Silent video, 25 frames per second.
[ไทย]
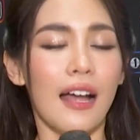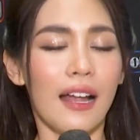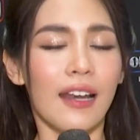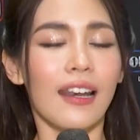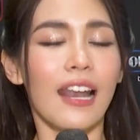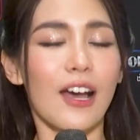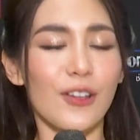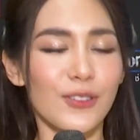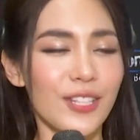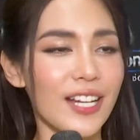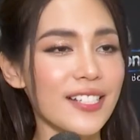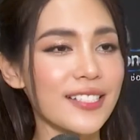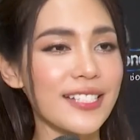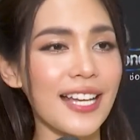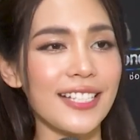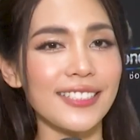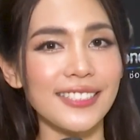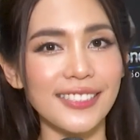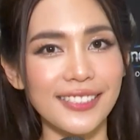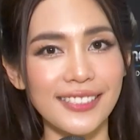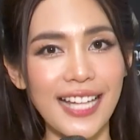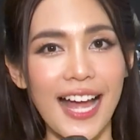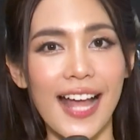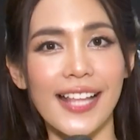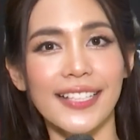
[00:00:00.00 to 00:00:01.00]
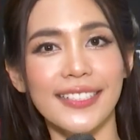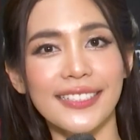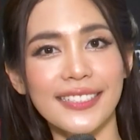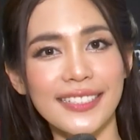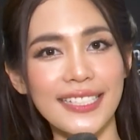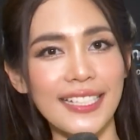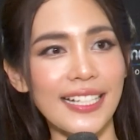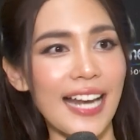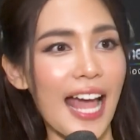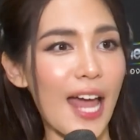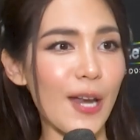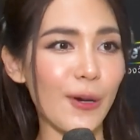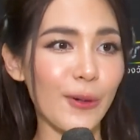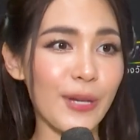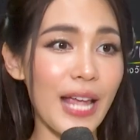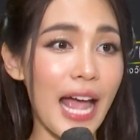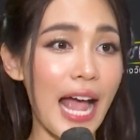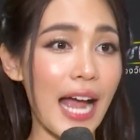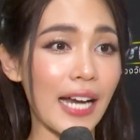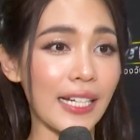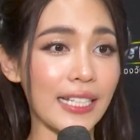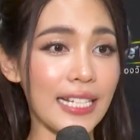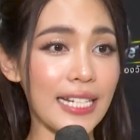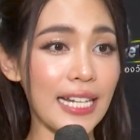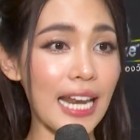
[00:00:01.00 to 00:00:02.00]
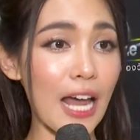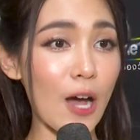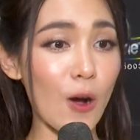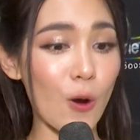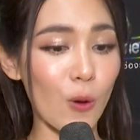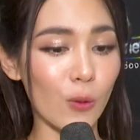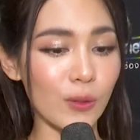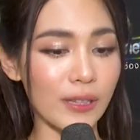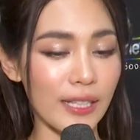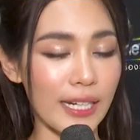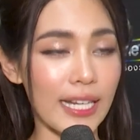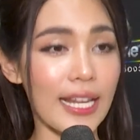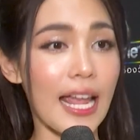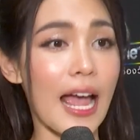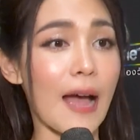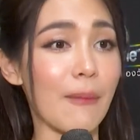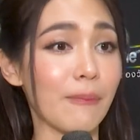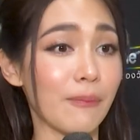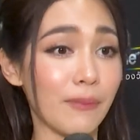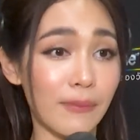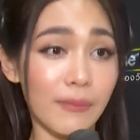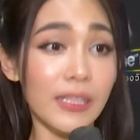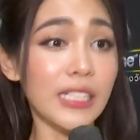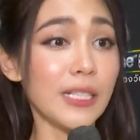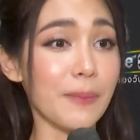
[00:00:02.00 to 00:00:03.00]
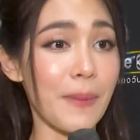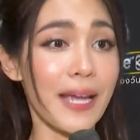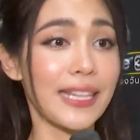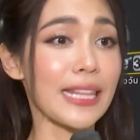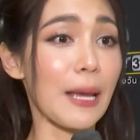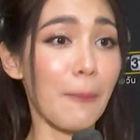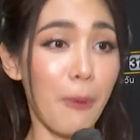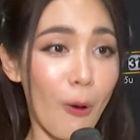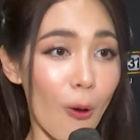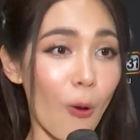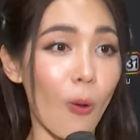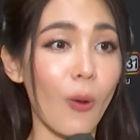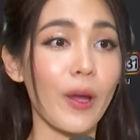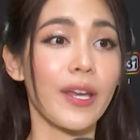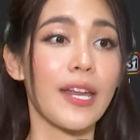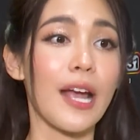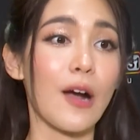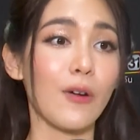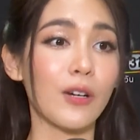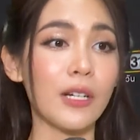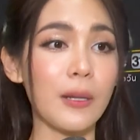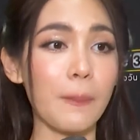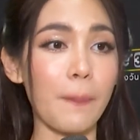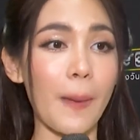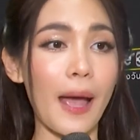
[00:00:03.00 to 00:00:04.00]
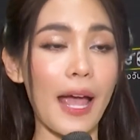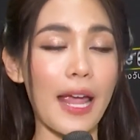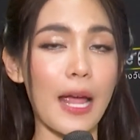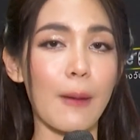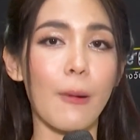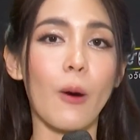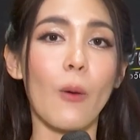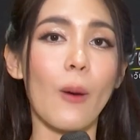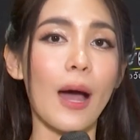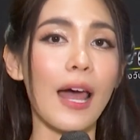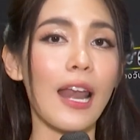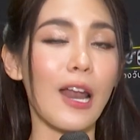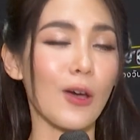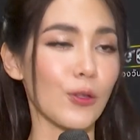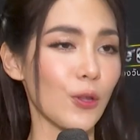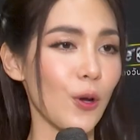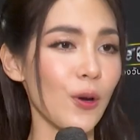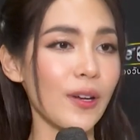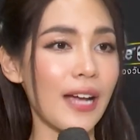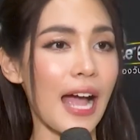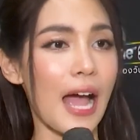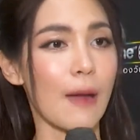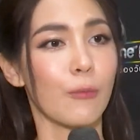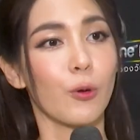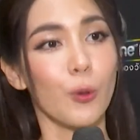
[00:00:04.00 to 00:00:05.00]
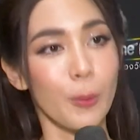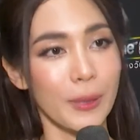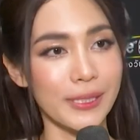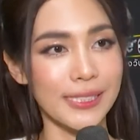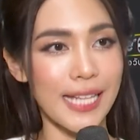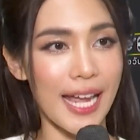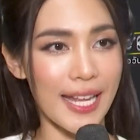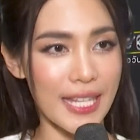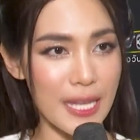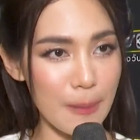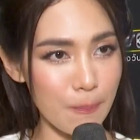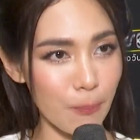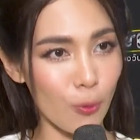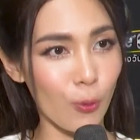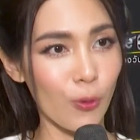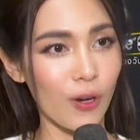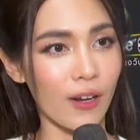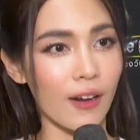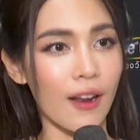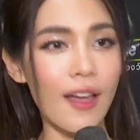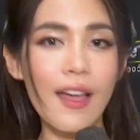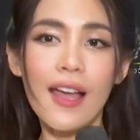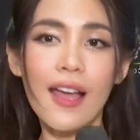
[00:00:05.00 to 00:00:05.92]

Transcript: เราตั้งใจสื่อสารจริงๆนะทุกอย่างที่เราเตรียมหรือแม้แต่โพยที่เอาขึ้นไปเพราะว่าเราต้องการพูดภาษาญี่ปุ่น